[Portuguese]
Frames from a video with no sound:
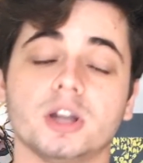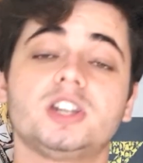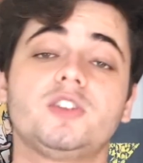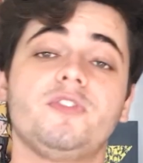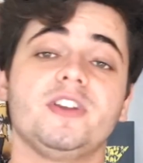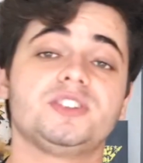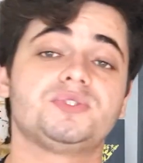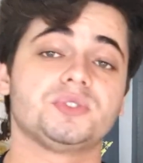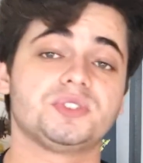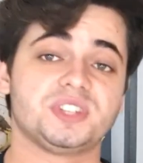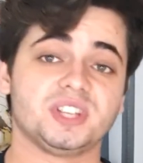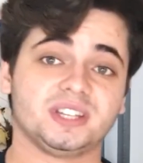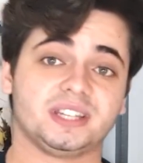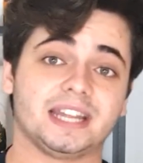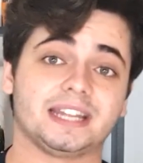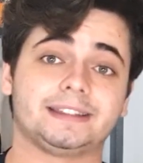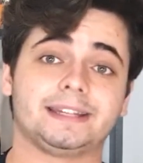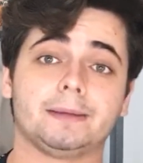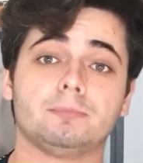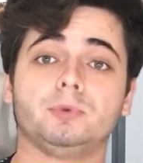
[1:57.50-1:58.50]
difícil de se
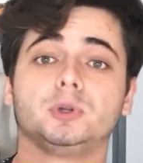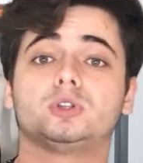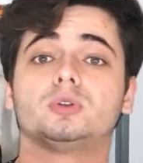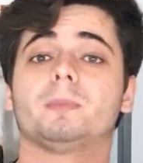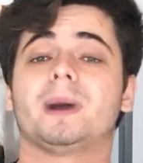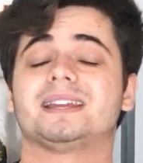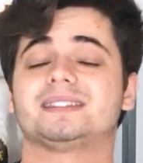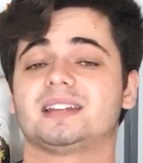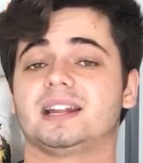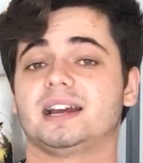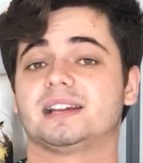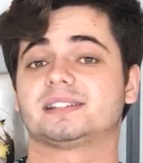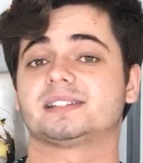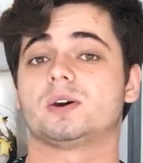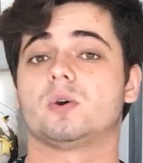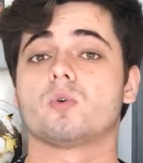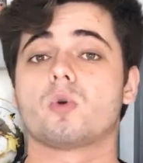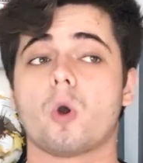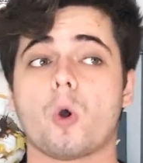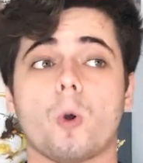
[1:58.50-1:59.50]
ter tem muito mais
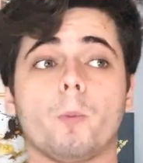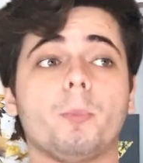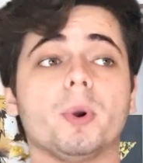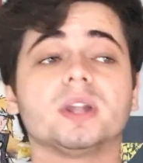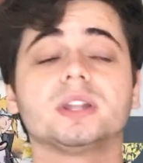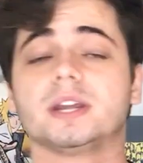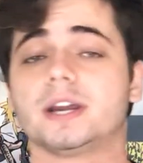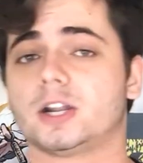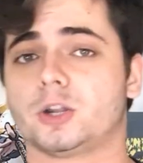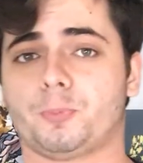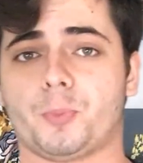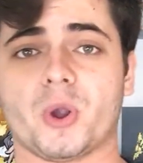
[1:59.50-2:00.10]
ligação com o poder do